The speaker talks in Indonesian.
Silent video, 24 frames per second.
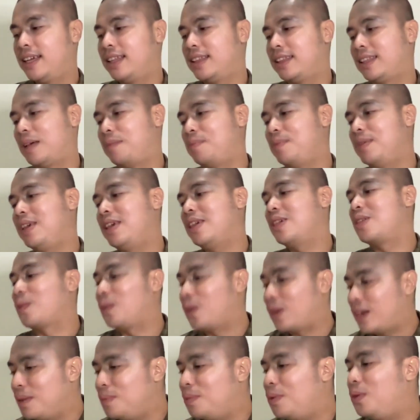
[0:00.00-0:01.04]
Tapi
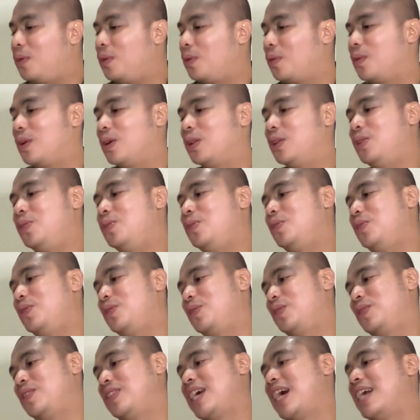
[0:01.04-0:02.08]
sorry bro, gue
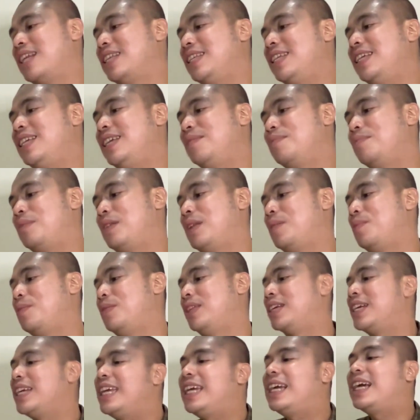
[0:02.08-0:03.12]
tuh nyanyi
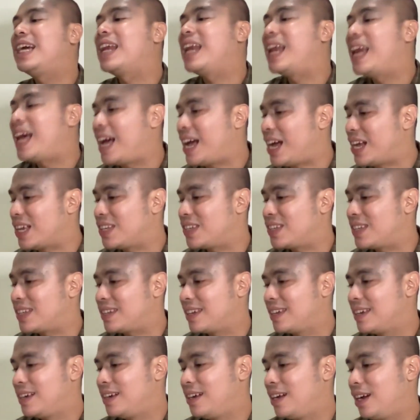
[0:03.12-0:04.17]
bener-bener ikhlas
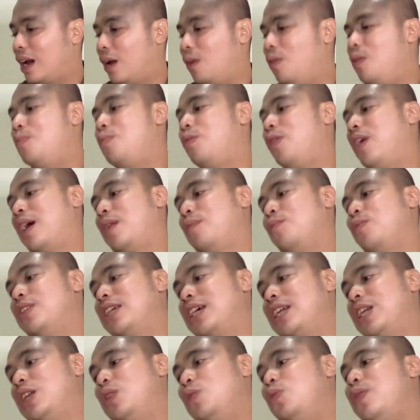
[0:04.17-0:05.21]
gue bukan buat
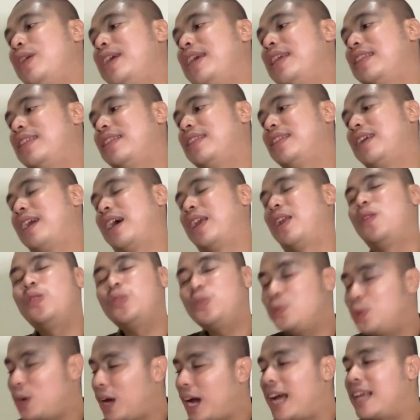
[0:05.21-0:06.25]
cari duit karena gue
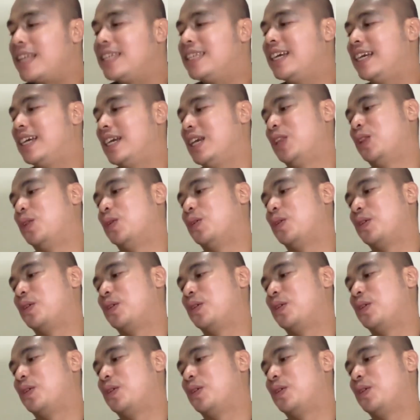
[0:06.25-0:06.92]
suka aja gitu